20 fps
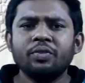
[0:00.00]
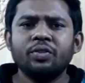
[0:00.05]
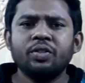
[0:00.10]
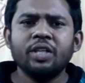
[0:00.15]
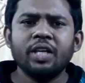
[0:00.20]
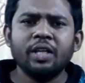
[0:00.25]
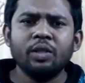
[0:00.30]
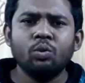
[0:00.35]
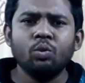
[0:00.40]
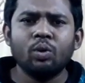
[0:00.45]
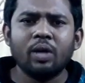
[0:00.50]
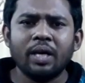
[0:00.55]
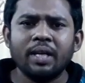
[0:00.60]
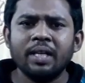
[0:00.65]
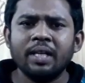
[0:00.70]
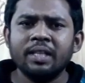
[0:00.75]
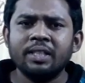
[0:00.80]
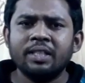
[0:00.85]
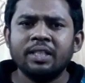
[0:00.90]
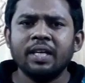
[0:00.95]
যে
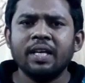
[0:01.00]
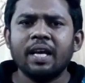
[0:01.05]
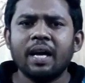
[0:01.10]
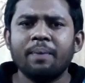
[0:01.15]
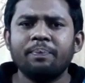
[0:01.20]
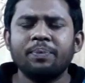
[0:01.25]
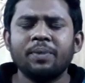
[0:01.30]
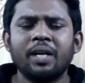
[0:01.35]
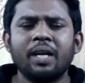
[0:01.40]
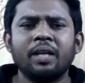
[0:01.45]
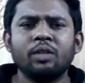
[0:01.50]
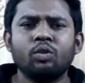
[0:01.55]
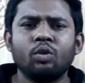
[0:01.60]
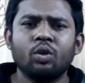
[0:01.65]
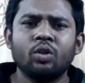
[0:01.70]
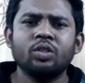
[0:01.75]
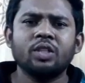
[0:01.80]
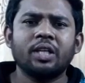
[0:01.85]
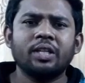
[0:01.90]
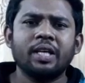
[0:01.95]
দোকানে যে আপনারা
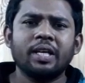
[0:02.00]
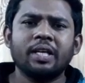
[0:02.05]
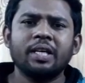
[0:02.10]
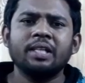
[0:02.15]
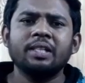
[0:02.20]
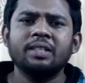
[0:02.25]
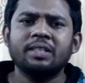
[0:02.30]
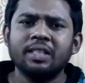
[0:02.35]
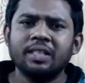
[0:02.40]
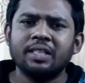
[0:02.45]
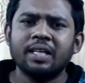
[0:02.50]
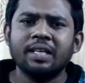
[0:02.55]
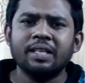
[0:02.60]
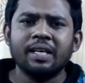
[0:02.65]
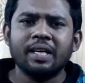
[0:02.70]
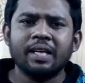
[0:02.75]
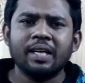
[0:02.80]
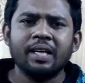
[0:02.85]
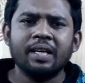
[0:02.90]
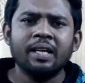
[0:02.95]
দরজা দেখেন যেটাই
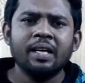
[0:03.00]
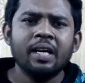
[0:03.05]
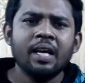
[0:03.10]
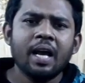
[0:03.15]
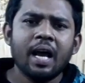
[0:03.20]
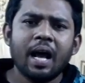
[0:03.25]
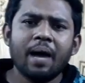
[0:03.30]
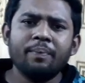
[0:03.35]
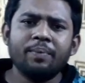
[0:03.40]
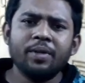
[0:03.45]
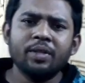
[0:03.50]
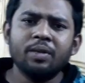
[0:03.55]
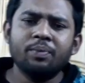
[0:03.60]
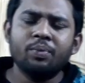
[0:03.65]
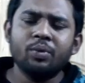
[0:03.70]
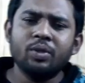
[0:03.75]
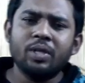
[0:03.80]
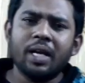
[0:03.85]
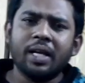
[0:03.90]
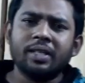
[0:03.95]
দেখেন আপনাদের
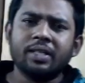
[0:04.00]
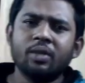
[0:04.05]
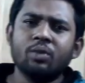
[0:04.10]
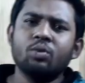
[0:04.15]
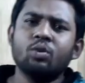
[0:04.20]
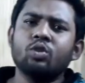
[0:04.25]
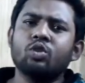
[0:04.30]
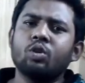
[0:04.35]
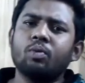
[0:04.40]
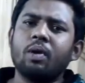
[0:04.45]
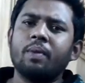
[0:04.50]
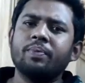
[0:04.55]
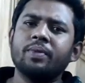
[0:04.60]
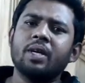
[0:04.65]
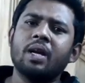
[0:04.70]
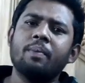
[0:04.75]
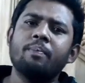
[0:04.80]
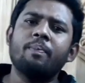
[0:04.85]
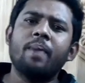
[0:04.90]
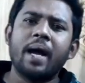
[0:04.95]
প্রতি একটা অনুরোধ করবো
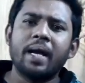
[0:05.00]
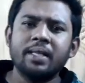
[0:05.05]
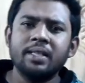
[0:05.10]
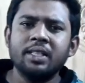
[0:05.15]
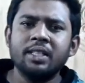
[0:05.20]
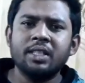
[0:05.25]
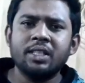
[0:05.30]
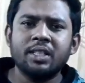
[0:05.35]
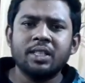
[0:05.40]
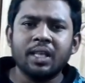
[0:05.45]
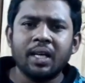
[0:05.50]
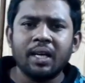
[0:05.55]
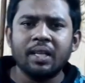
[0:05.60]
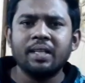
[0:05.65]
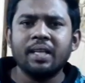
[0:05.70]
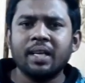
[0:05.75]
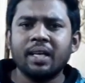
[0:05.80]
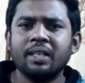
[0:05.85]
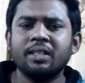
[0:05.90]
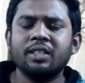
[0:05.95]
আপনারা বার্নিশ ছাড়া
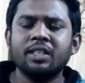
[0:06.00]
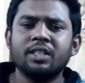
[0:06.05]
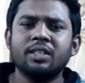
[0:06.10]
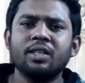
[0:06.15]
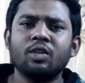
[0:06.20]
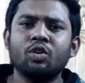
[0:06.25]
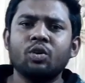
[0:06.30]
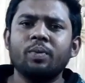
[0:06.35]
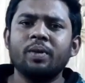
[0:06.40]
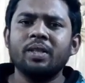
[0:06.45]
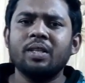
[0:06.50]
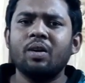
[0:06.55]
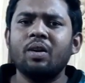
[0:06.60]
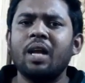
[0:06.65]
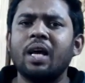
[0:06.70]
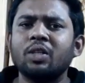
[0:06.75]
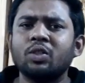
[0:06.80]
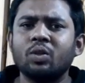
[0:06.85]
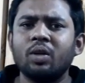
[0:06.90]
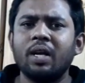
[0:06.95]
দেখার চেষ্টা করবেন তাহলে
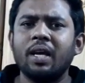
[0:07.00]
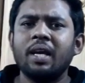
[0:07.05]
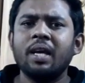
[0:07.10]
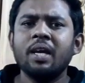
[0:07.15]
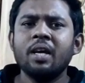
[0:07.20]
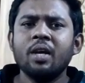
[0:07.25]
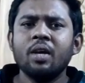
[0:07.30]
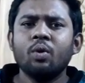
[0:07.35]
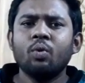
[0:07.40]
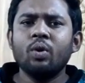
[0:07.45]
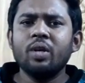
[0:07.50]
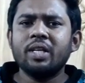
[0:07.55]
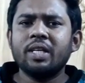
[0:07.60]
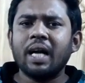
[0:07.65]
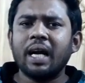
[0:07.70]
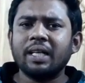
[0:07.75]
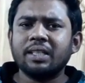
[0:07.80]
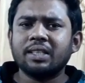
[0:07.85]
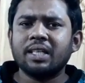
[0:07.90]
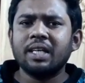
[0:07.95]
আসলে ওই
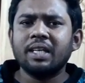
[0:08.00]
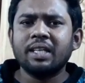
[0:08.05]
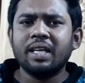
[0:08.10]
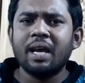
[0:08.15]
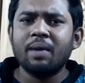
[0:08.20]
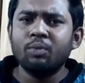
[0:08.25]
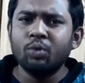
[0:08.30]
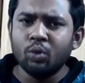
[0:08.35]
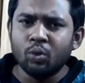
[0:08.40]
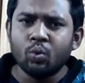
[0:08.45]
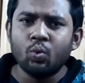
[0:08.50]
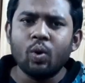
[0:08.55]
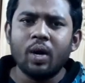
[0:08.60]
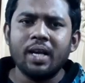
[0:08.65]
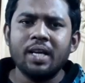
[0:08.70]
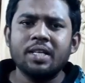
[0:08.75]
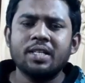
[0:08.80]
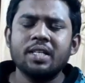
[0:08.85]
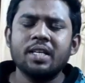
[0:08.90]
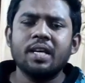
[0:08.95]
কাঠটার কেমন
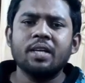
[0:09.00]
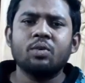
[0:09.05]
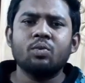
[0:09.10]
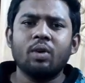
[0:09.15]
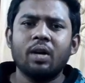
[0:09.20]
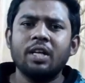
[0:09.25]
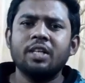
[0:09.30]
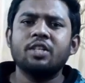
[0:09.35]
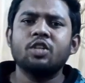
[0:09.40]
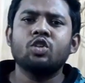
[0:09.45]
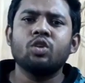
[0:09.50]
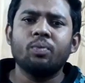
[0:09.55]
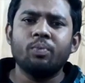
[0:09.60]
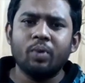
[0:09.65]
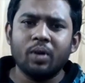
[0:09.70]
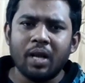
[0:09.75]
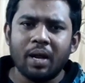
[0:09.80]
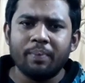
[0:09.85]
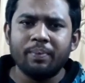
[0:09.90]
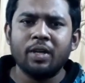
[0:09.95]
কোয়ালিটি এই কোয়ালিটি
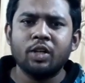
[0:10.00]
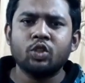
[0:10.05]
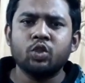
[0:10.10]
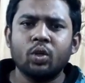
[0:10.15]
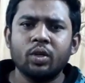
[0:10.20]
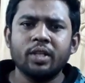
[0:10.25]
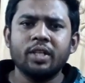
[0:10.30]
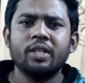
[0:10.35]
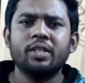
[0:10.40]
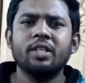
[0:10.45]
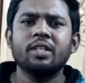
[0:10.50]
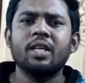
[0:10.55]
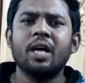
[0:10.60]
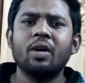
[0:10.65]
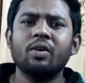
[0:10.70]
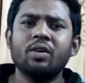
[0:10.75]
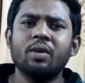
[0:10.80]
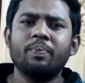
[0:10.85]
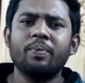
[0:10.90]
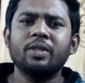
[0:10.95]
সম্পর্কে আপনারা সঠিক একটি
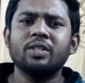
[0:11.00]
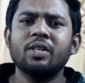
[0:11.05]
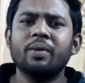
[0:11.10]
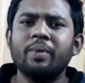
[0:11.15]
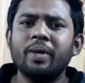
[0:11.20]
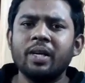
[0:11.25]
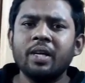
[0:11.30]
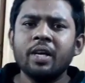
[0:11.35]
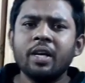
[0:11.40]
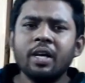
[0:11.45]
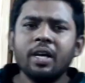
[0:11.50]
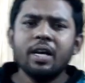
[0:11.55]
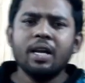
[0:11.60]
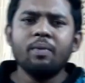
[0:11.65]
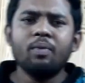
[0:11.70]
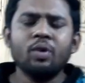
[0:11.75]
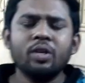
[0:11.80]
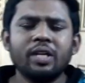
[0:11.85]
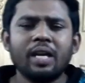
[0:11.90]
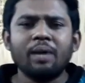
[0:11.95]
ধারণা পেয়ে যাবেন
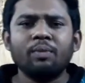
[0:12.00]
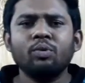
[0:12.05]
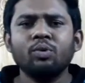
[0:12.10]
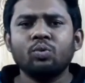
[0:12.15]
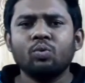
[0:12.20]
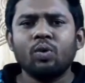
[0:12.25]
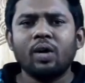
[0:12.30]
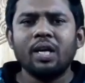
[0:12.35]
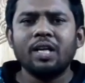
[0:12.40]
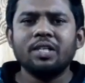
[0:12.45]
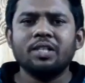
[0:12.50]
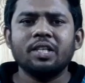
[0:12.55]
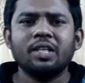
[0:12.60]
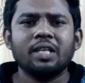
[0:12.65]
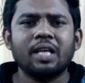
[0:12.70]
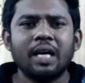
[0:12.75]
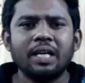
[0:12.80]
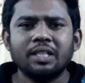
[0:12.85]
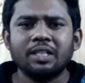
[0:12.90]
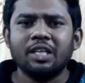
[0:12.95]
এবং কেমন কোয়ালিটির
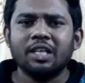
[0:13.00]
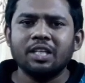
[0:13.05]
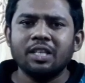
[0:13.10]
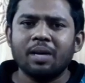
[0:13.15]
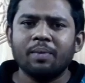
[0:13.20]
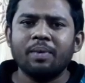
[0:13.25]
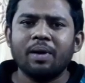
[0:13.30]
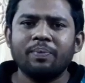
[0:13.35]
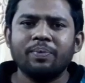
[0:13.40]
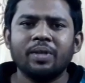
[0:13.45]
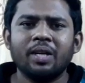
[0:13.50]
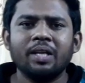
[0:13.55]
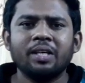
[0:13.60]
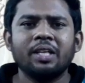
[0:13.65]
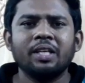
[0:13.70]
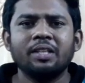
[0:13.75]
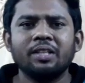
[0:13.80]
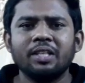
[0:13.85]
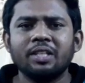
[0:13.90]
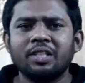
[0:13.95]
কাঠ কী দামে আপনারা
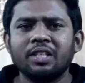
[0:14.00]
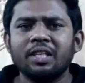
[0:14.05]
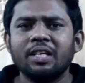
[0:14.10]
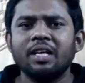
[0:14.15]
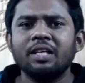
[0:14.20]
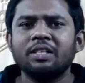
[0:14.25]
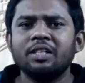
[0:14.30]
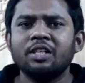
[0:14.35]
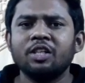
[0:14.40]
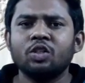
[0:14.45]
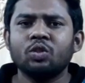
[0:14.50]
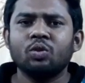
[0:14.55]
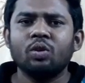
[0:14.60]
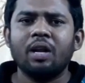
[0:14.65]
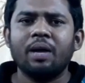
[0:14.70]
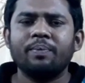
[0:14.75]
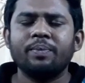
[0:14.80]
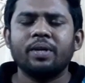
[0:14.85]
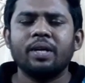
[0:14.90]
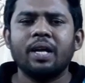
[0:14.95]
কিনতেছেন এই জিনিসগুলো
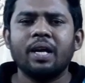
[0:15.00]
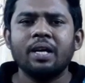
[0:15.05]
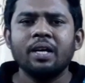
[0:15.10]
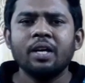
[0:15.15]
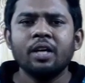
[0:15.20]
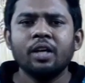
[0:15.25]
আপনারা